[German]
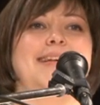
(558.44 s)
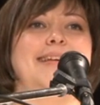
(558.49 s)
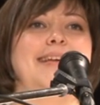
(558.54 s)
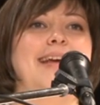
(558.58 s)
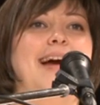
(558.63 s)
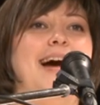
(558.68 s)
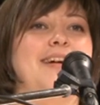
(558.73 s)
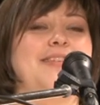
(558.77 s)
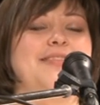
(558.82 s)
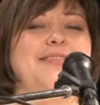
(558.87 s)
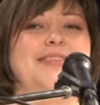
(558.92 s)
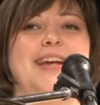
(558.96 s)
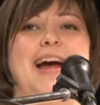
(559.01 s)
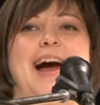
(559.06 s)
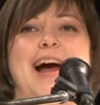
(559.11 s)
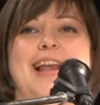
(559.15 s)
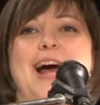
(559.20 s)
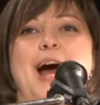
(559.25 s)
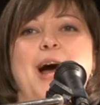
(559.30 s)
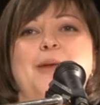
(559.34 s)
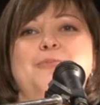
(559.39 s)
Ja, Sie
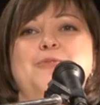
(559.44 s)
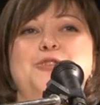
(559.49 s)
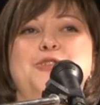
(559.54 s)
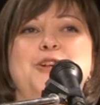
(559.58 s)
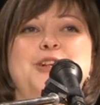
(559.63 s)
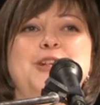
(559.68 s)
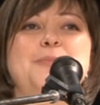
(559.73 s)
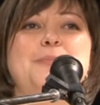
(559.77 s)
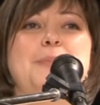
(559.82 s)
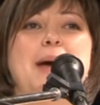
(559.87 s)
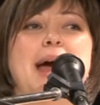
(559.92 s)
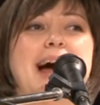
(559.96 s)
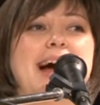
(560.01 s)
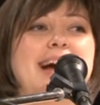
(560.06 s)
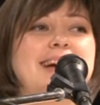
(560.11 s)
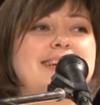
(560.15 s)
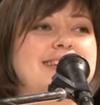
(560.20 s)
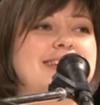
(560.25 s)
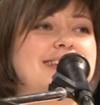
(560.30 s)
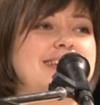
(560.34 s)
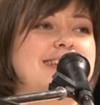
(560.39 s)
alle haben es schon
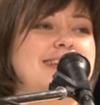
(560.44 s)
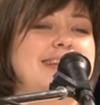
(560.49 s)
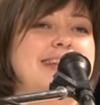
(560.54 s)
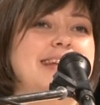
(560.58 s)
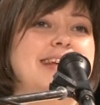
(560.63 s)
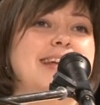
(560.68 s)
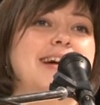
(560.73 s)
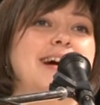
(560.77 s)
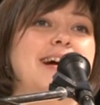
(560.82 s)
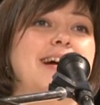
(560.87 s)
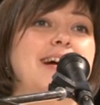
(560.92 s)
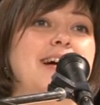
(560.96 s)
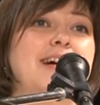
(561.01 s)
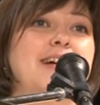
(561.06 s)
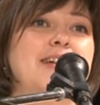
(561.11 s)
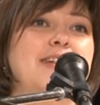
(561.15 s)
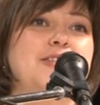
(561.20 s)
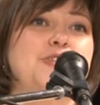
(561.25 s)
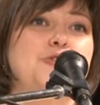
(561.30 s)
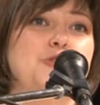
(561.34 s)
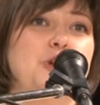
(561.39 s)
gemerkt,
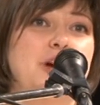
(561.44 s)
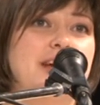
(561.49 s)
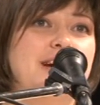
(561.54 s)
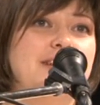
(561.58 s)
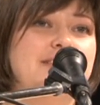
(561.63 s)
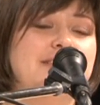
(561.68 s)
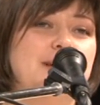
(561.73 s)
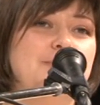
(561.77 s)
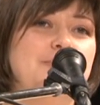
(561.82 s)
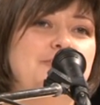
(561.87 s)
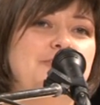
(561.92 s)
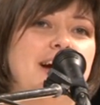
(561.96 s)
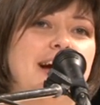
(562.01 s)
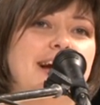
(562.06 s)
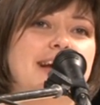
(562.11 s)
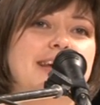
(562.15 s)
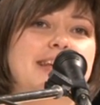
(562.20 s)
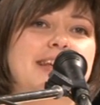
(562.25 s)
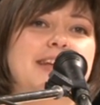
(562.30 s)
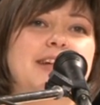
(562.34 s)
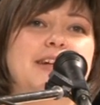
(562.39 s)
der
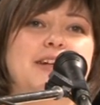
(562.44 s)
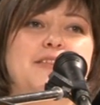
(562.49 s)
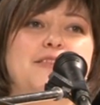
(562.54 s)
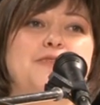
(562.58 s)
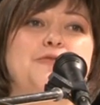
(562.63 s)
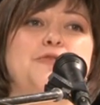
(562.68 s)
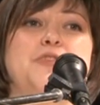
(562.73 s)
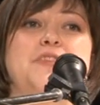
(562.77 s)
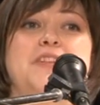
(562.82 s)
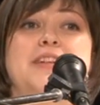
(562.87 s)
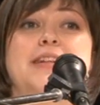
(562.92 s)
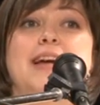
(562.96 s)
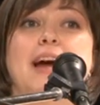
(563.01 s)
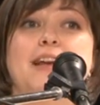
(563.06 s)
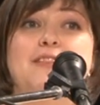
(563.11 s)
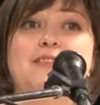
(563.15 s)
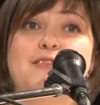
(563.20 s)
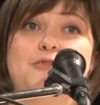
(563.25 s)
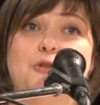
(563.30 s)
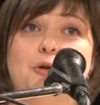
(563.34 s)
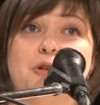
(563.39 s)
Neujahrsempfang hier ist für Sie
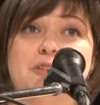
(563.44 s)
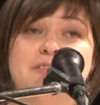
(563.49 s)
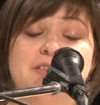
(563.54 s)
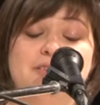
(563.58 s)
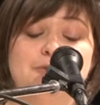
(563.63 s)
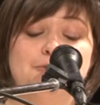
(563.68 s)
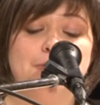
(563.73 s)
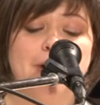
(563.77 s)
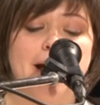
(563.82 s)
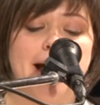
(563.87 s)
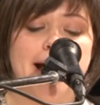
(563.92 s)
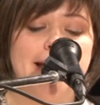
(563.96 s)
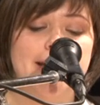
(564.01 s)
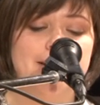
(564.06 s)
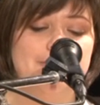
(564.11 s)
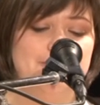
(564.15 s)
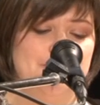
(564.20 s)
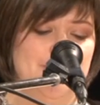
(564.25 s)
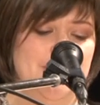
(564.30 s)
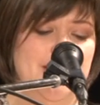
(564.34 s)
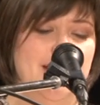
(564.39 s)
ganz kostenfrei,
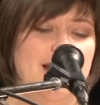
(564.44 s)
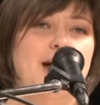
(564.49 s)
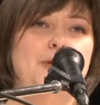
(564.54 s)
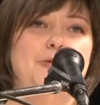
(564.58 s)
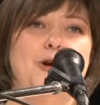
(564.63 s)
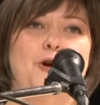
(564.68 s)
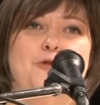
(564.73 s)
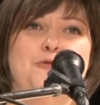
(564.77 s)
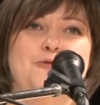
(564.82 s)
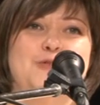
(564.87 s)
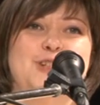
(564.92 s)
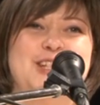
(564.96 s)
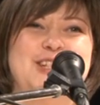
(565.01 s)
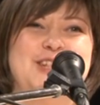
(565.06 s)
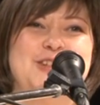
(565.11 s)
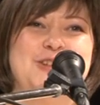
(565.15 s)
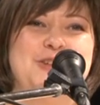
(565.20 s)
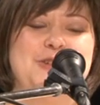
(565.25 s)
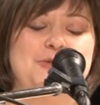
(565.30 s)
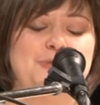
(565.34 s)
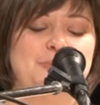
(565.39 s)
aber hoffentlich
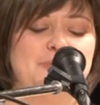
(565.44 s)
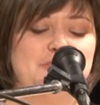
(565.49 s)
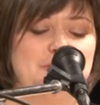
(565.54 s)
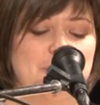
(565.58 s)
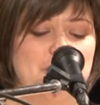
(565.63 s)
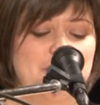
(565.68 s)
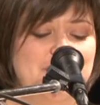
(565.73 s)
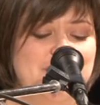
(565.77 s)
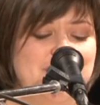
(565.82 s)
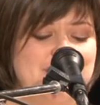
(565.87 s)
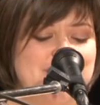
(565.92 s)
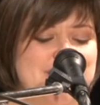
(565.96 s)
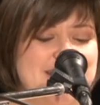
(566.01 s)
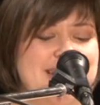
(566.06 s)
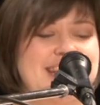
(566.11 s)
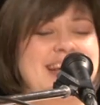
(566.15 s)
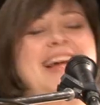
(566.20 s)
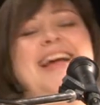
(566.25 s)
nicht umsonst.